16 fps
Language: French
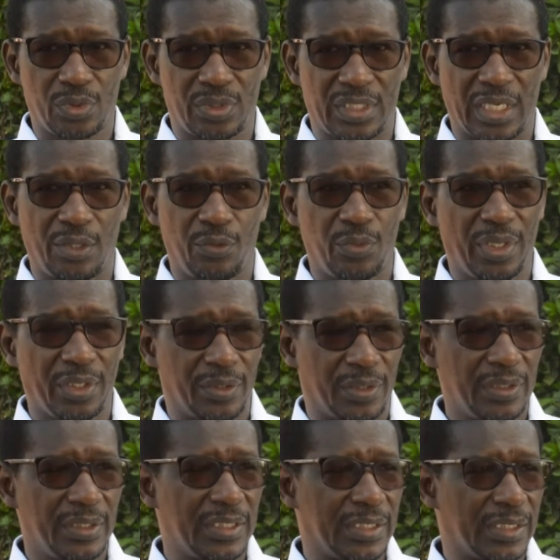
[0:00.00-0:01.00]
saluer
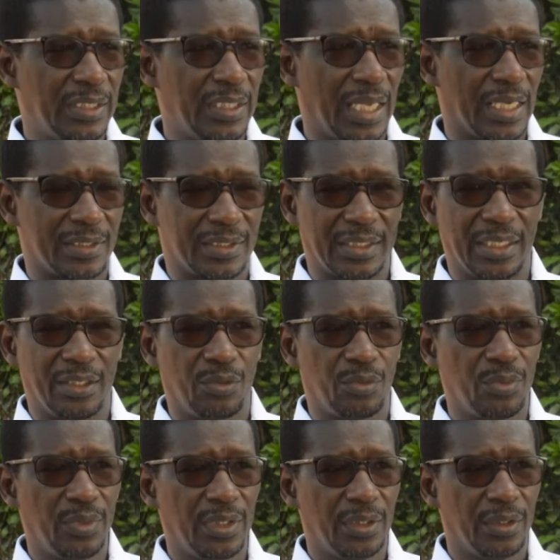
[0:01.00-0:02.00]
qu'ici à
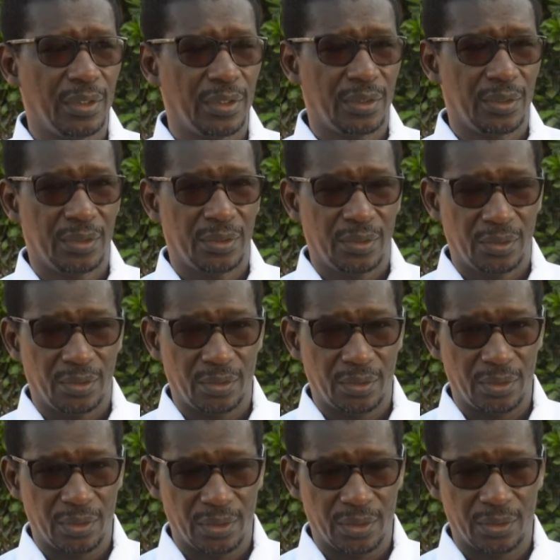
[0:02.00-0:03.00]
Saint-Louis,
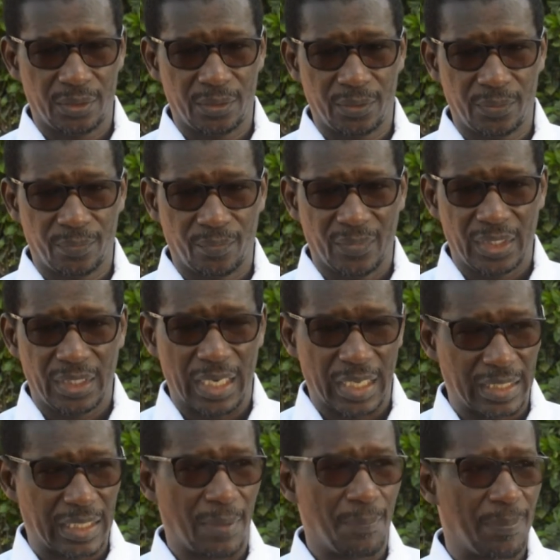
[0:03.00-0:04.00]

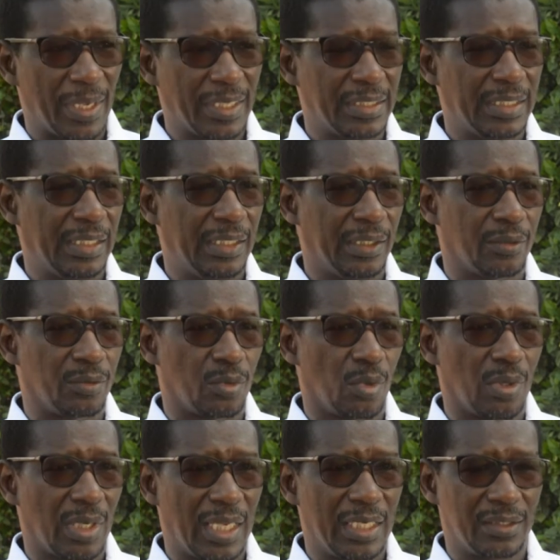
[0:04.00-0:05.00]
la campagne
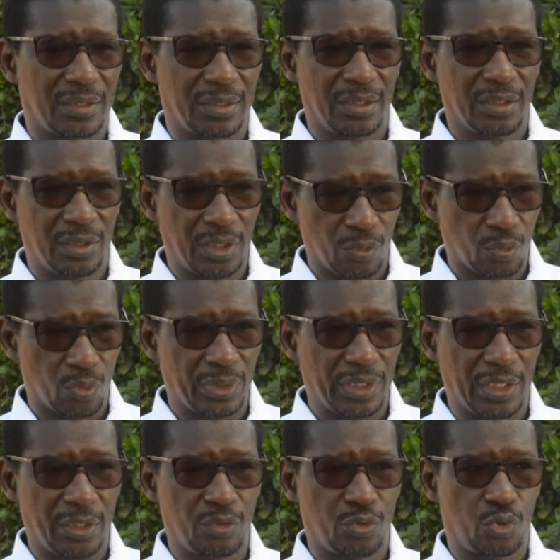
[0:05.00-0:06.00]
électorale s'est
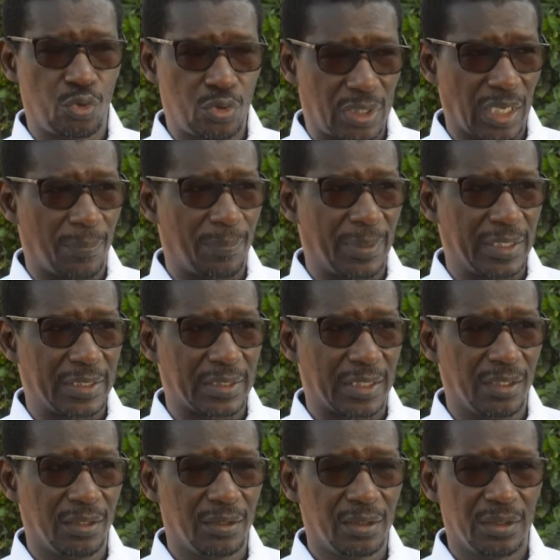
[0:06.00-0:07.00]
déroulée jusqu'à
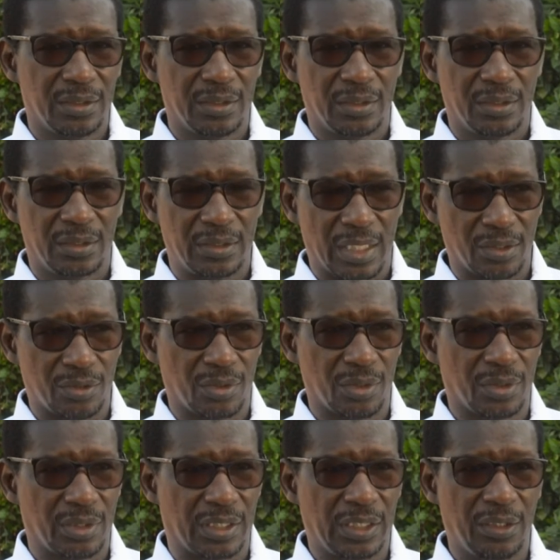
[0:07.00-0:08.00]
présent dans
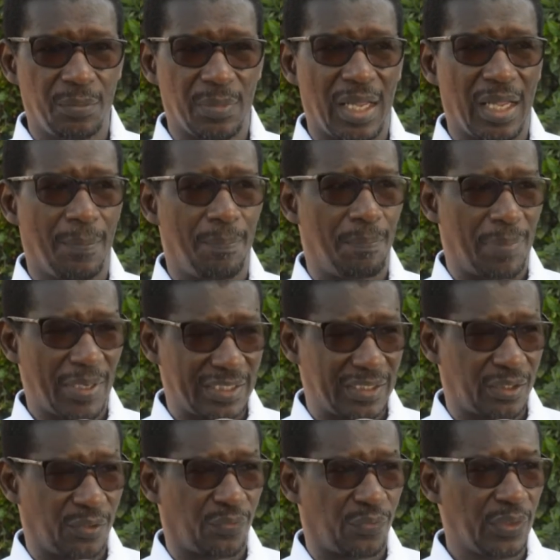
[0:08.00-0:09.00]
un climat
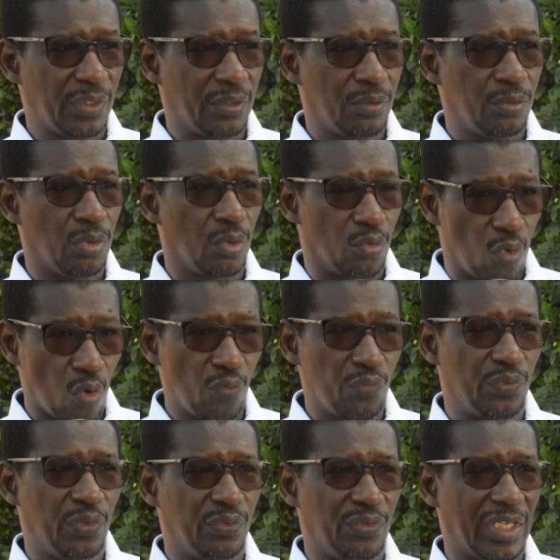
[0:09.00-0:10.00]
pacifique de
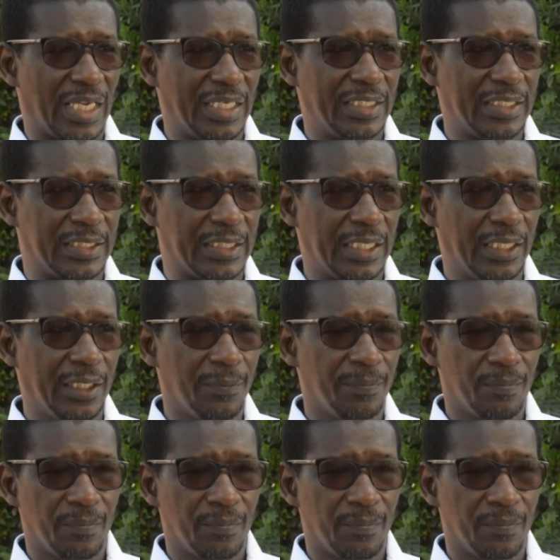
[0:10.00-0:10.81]
convivialité